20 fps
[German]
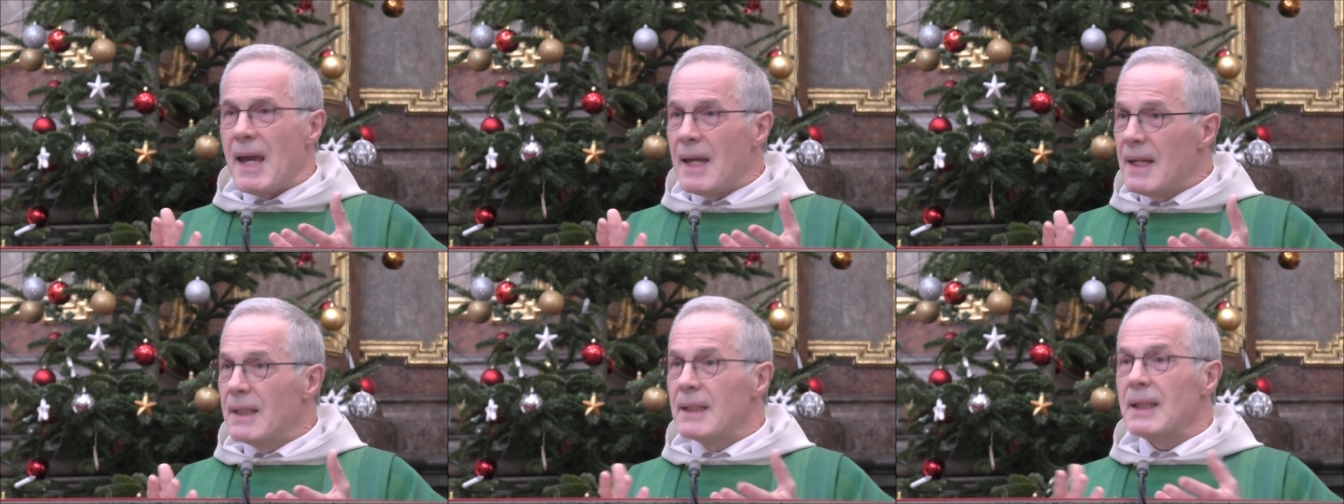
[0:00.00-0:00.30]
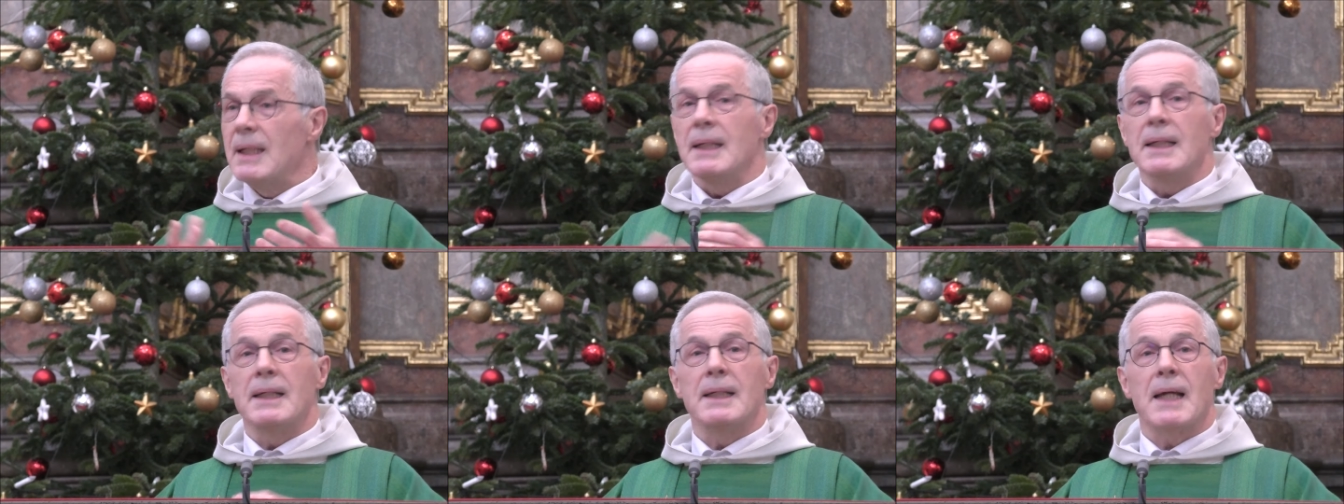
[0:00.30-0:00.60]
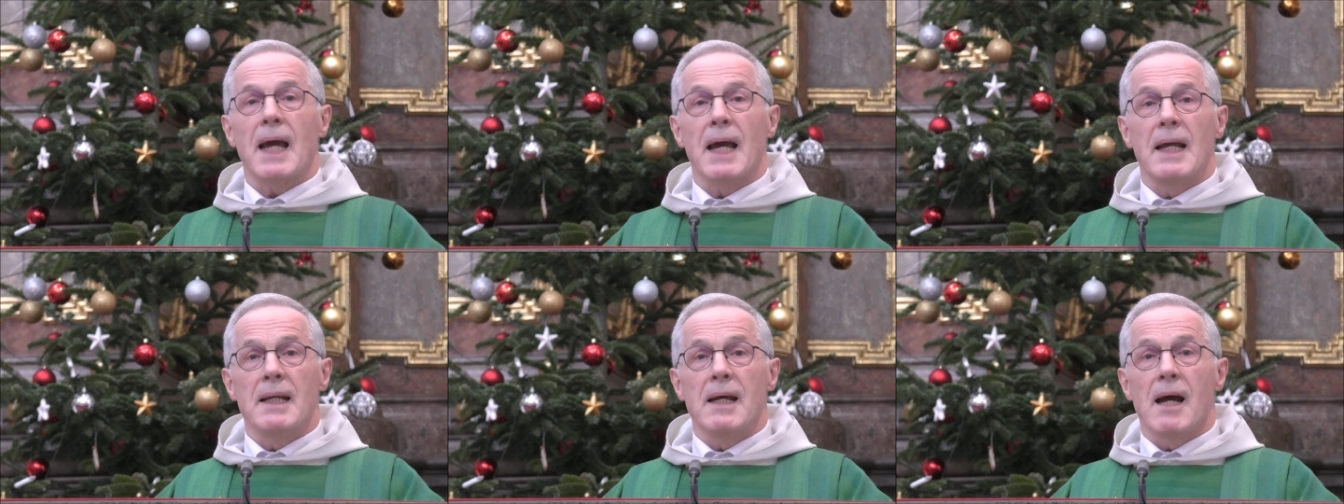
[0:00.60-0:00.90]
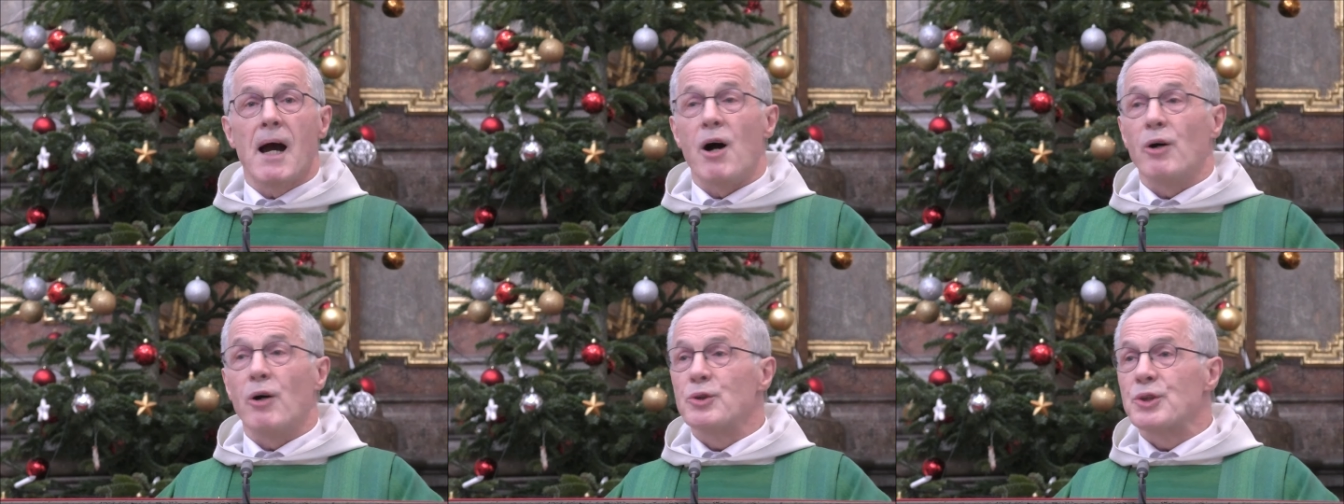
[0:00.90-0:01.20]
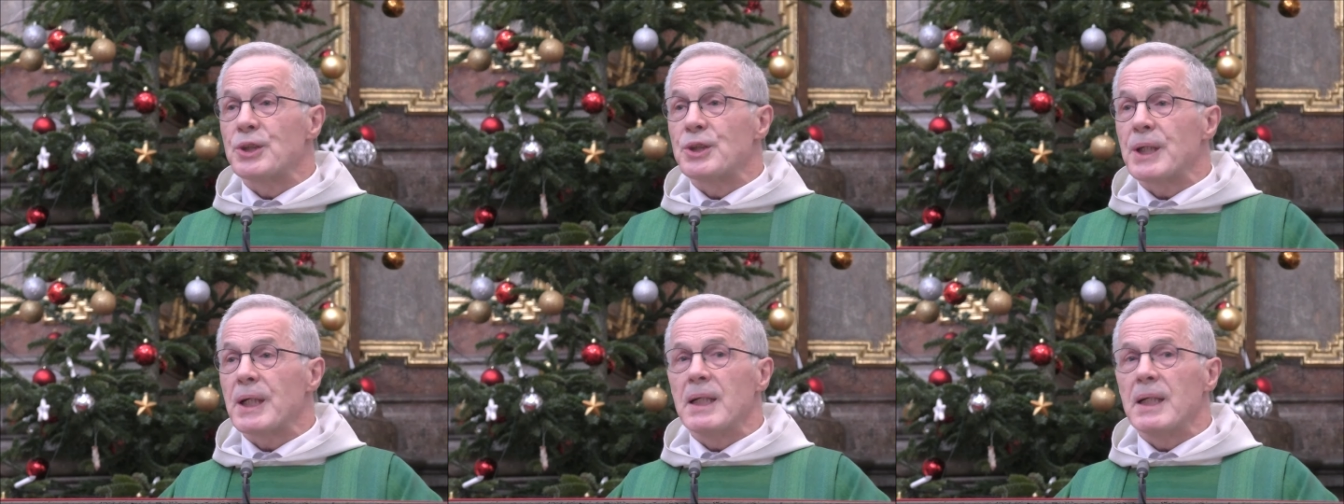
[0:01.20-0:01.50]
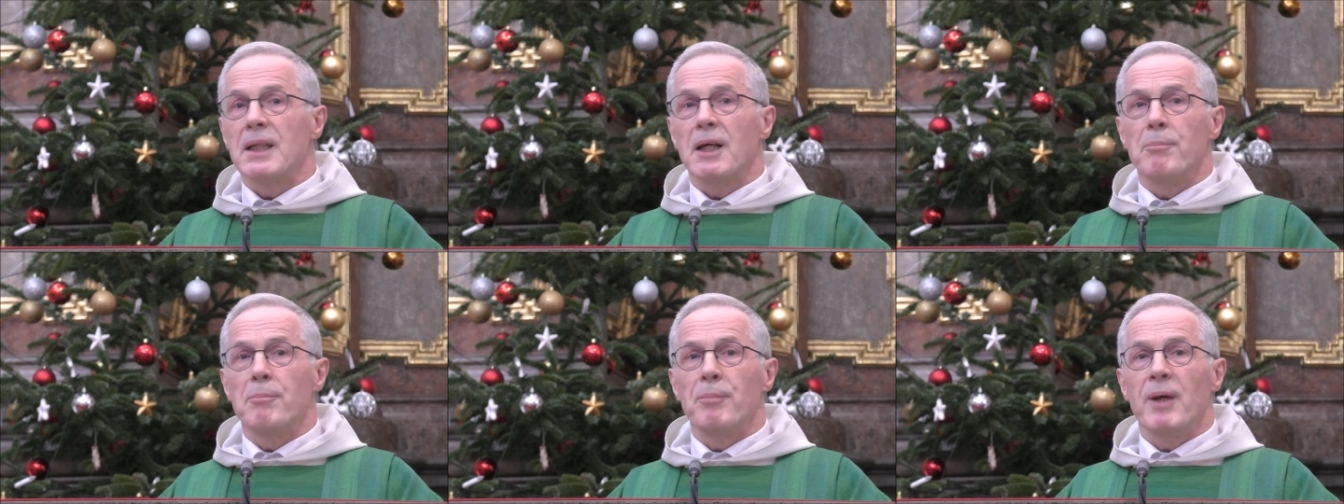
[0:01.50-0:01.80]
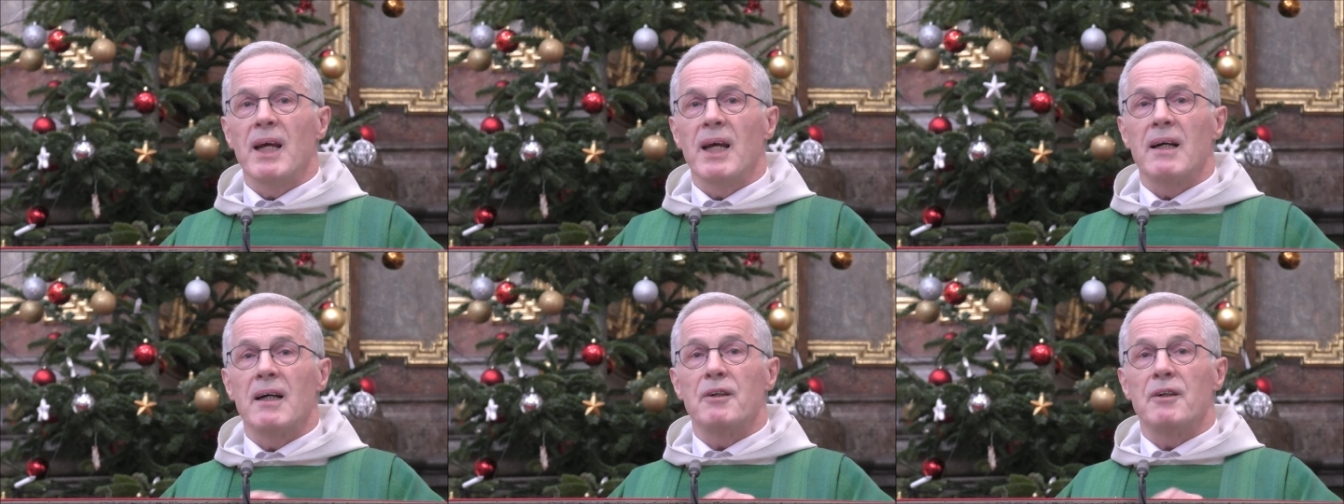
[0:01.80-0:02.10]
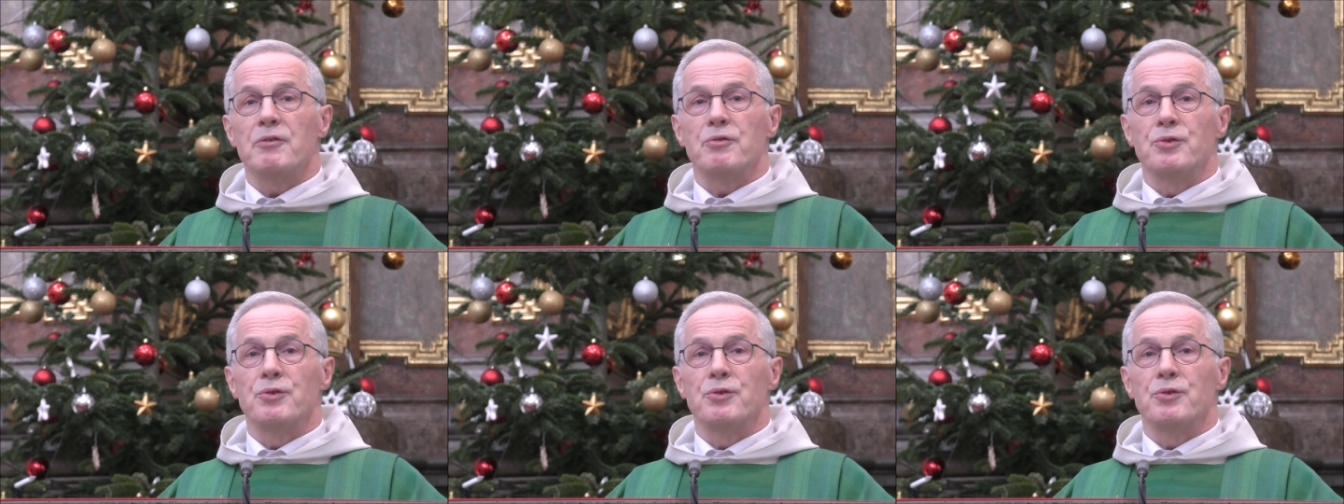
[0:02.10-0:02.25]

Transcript: eigentlich keine Ausrede mehr